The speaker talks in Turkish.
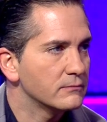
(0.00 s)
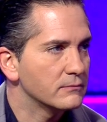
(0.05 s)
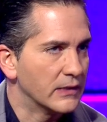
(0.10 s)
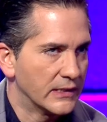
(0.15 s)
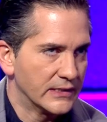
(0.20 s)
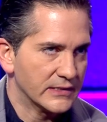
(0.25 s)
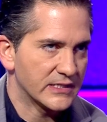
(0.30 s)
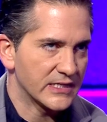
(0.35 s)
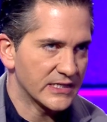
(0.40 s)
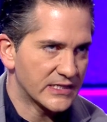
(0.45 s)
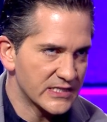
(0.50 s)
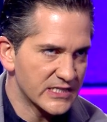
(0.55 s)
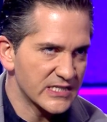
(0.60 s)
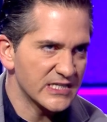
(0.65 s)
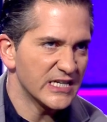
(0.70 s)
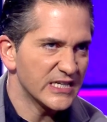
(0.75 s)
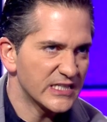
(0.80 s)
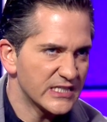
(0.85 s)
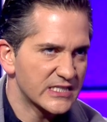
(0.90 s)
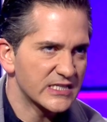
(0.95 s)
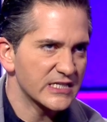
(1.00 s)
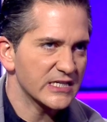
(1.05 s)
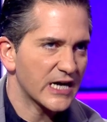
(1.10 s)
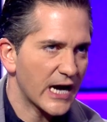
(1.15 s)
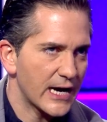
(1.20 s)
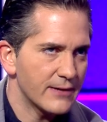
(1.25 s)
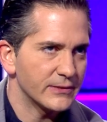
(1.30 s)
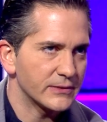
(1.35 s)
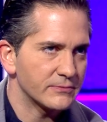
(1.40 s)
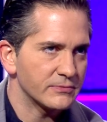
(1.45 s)
Yani 8'in 7'sini
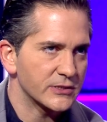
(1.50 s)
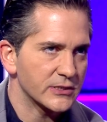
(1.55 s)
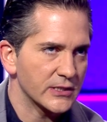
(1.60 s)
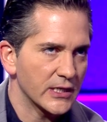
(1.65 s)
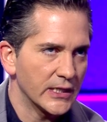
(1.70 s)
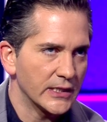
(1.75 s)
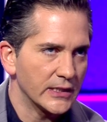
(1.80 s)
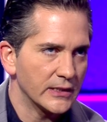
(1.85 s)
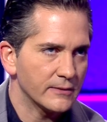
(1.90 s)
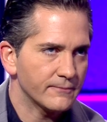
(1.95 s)
kaybetmiş yani.